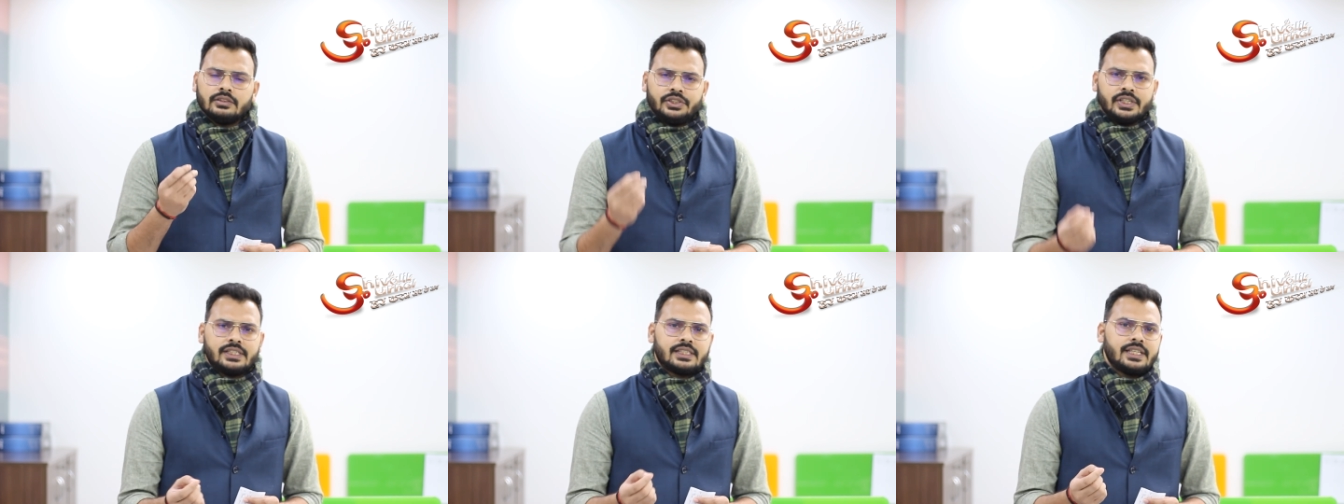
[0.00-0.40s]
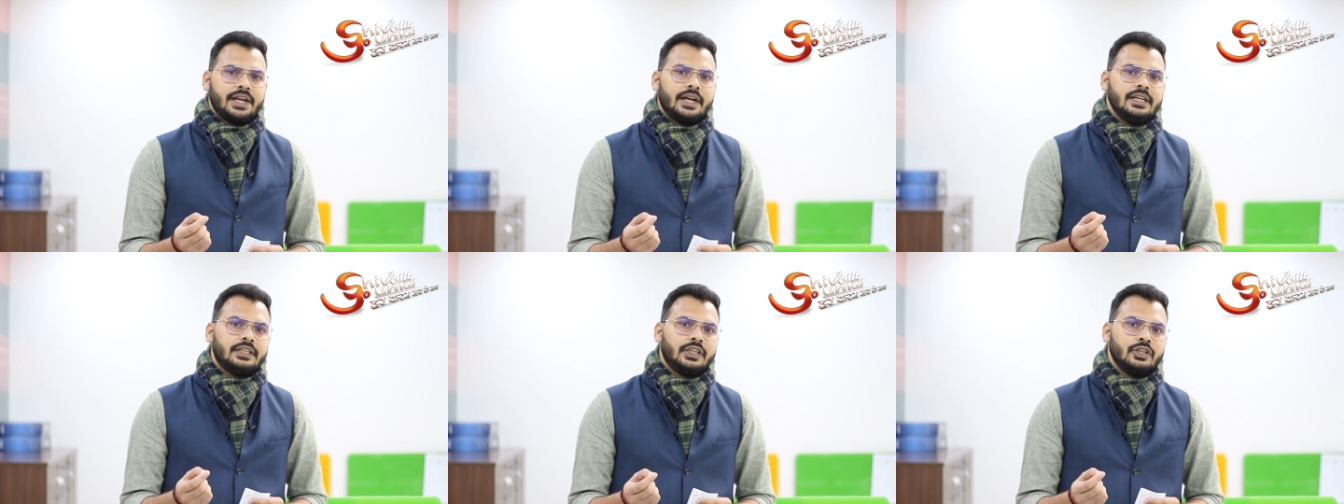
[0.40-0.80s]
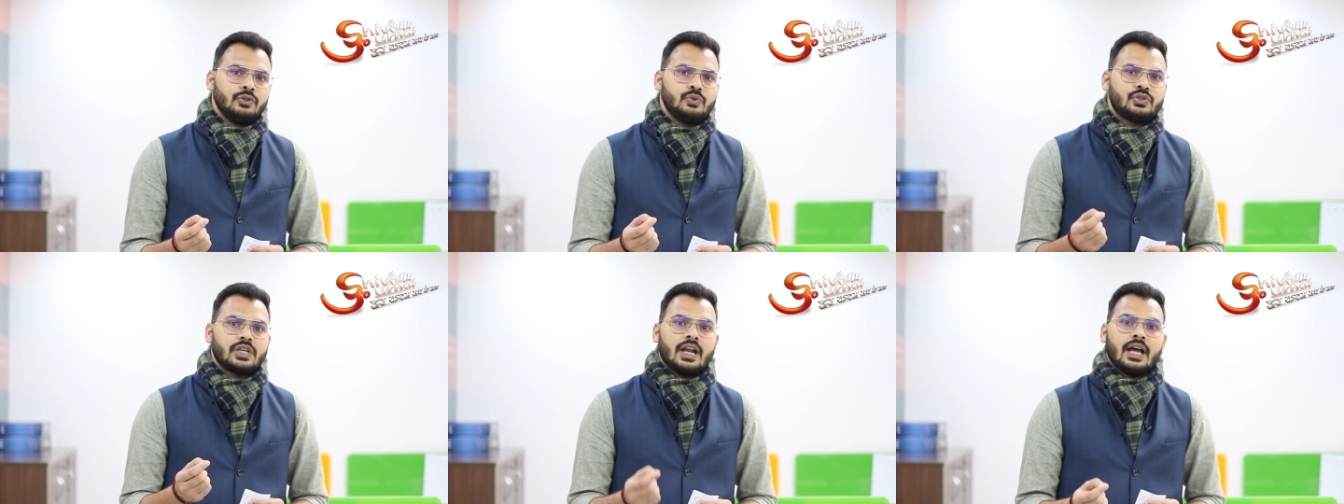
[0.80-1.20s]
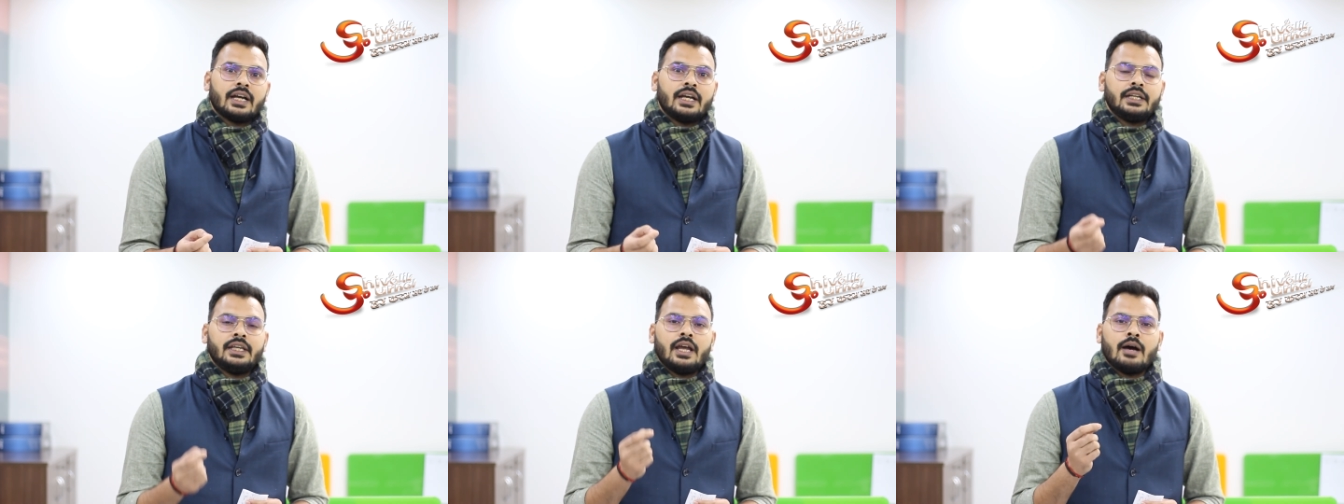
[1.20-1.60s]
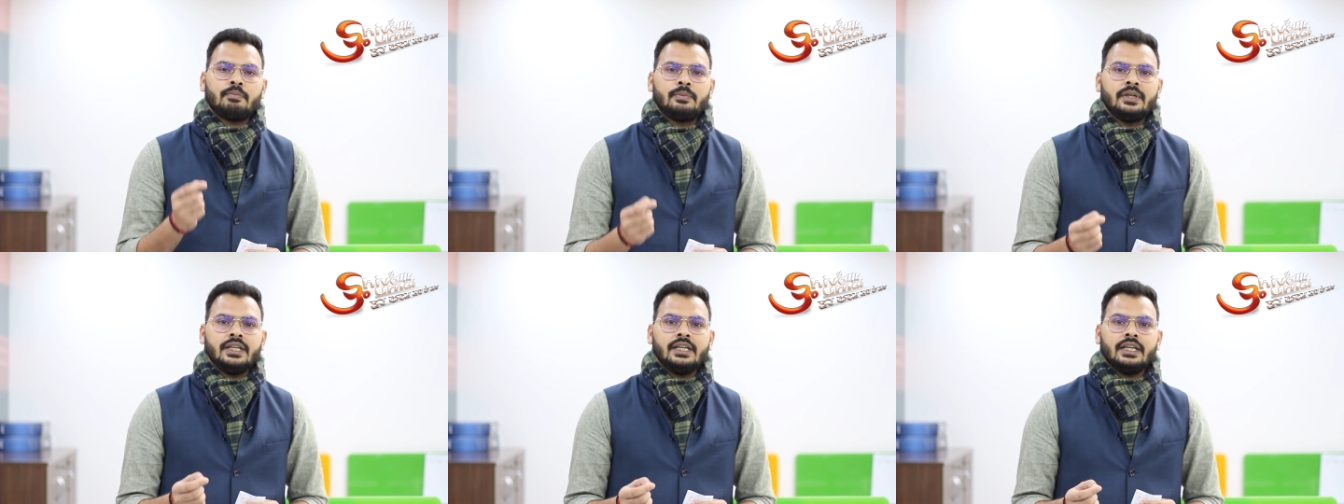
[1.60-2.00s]
तीस सेकंड की न्यूज चला करके
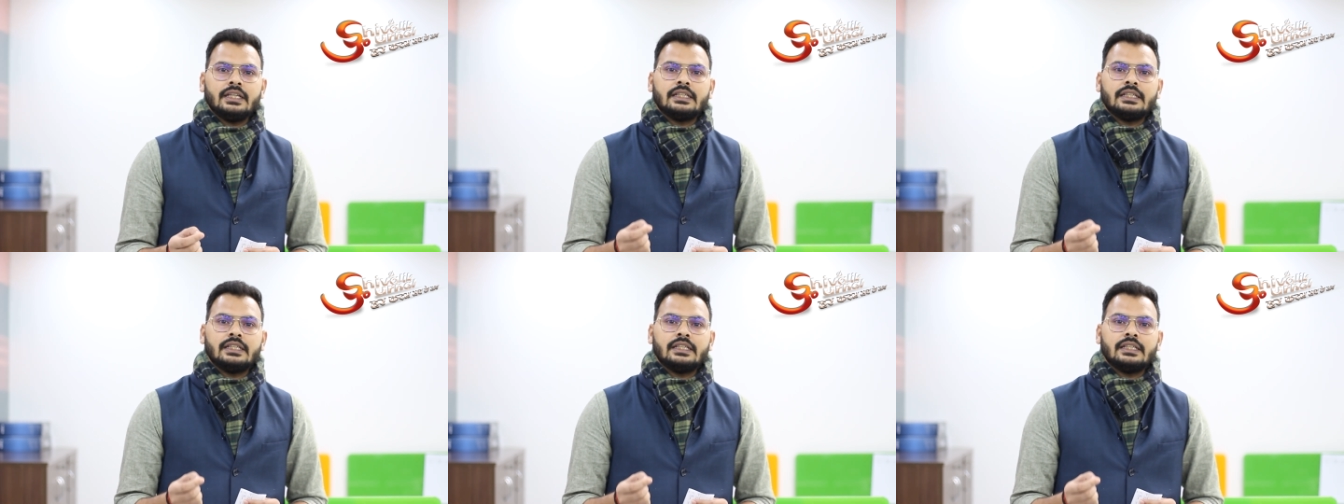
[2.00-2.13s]
अपनी